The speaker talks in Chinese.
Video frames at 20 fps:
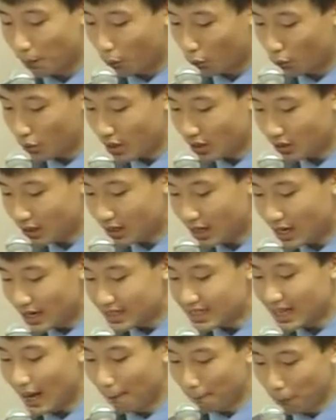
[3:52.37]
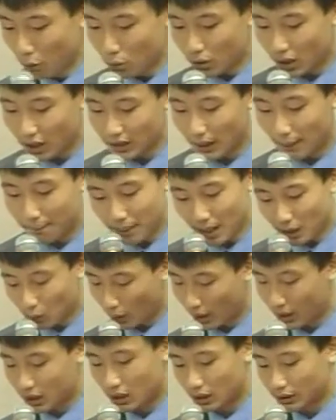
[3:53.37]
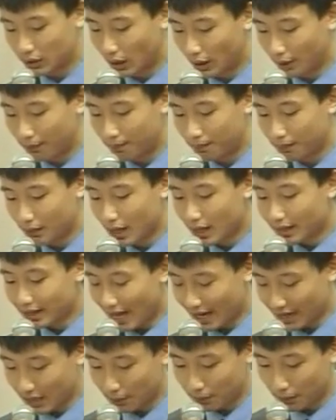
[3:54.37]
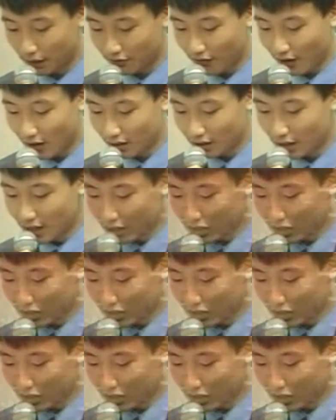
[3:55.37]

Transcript: 不愿意将不可能变为可能。打个比方，